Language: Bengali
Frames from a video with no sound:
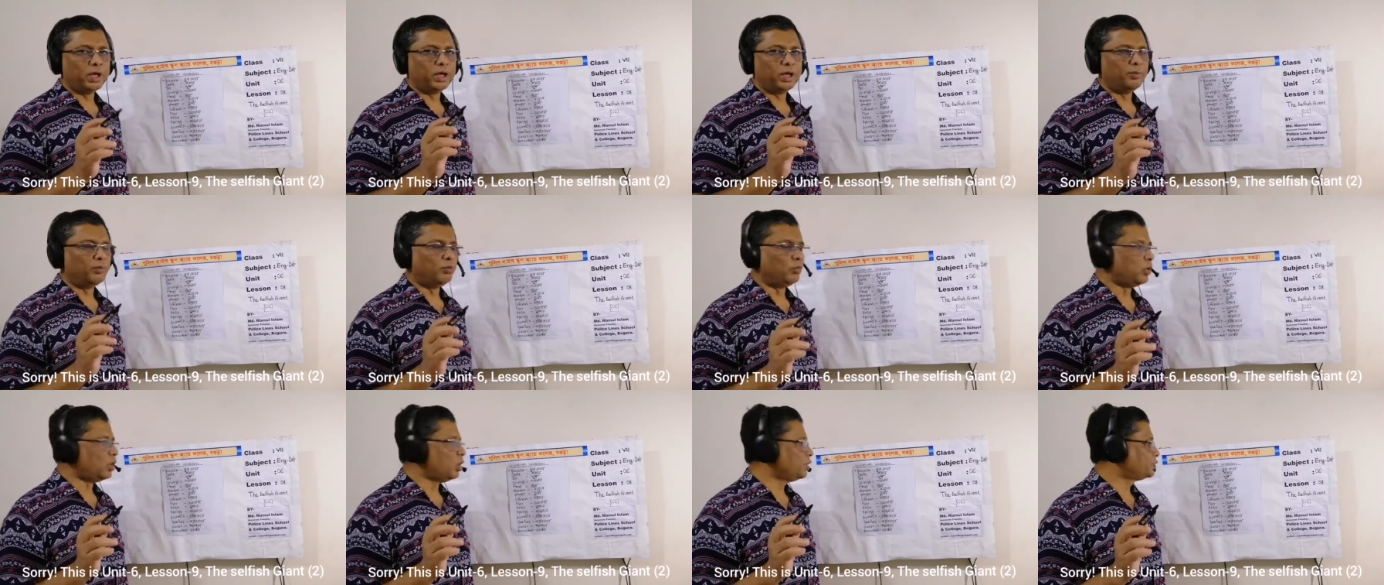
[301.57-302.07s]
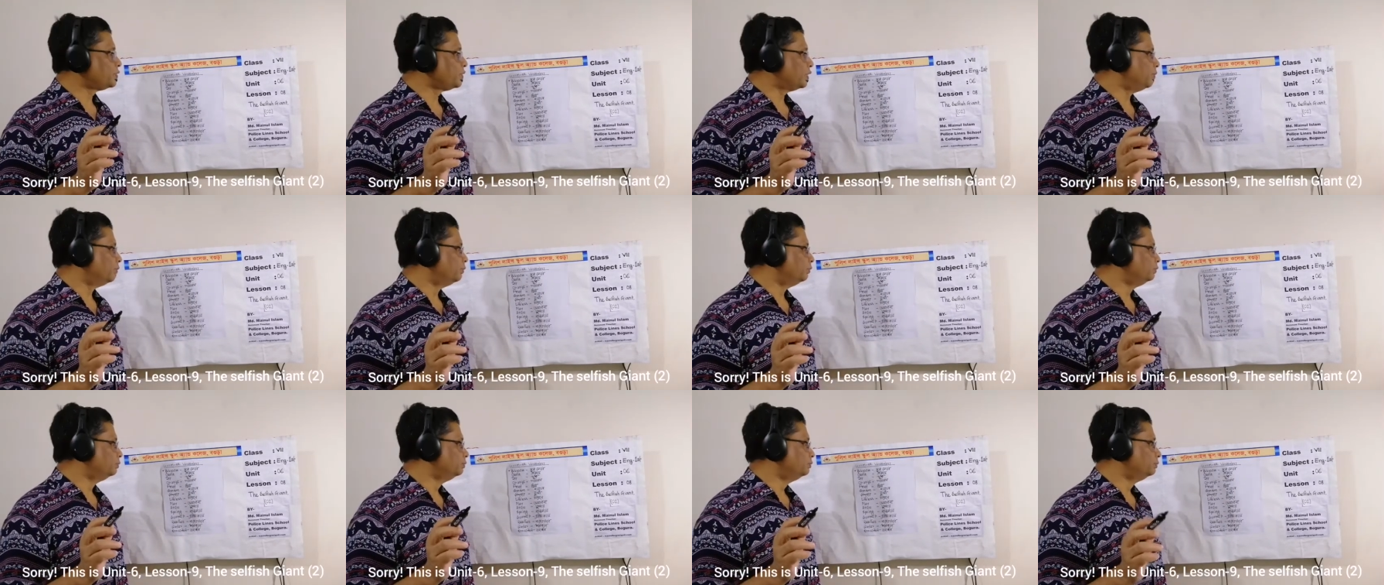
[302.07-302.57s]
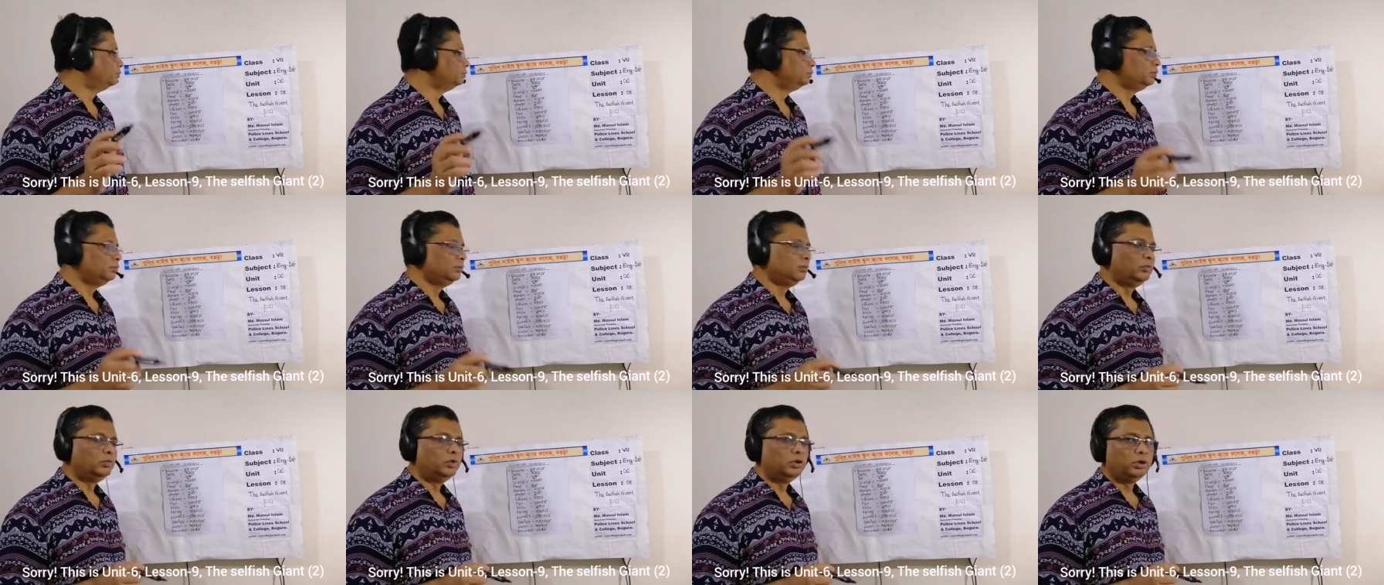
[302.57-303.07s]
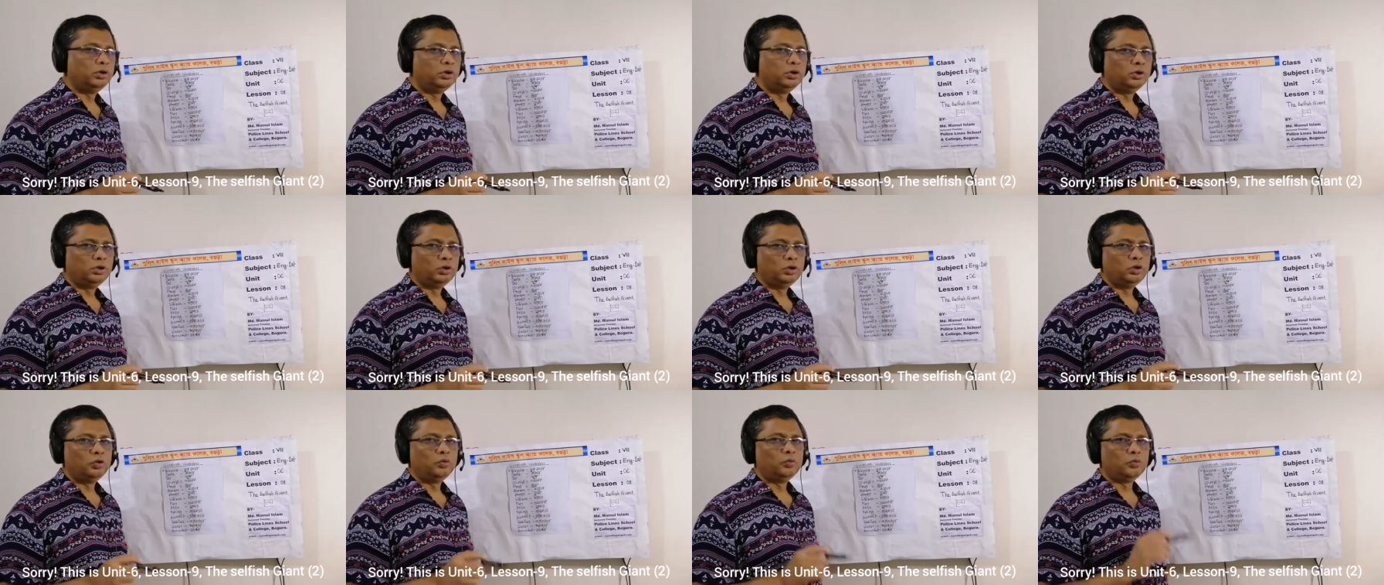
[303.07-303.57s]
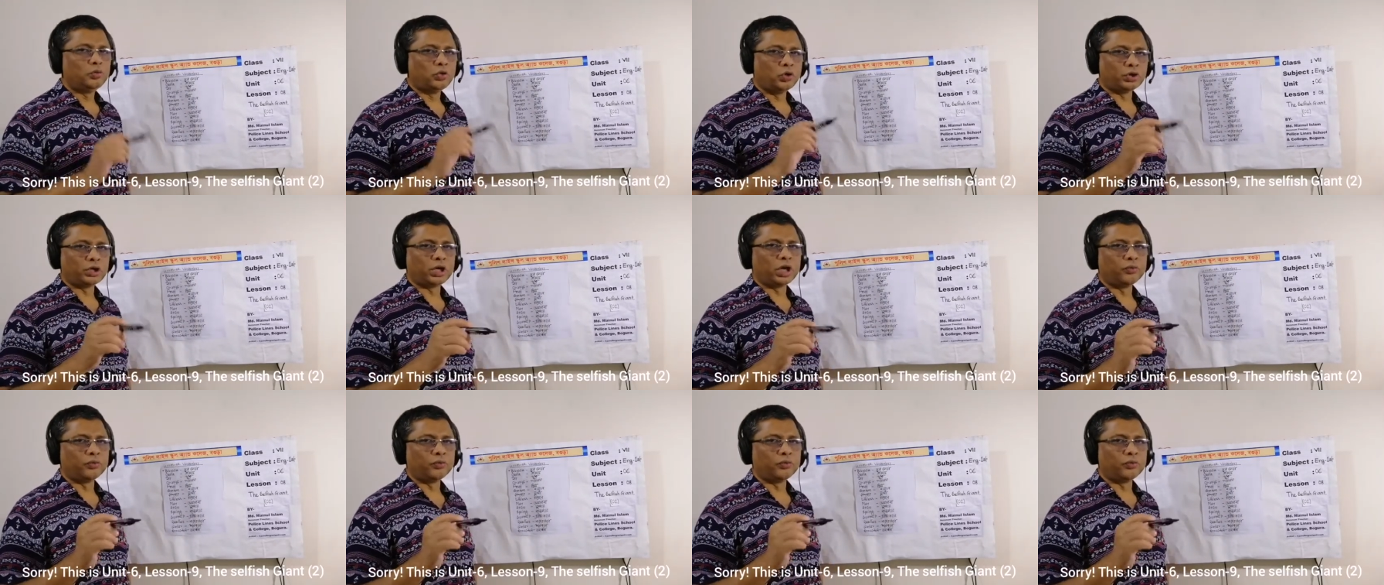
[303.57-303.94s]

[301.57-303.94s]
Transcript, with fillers: এম ব্লসম ফোটা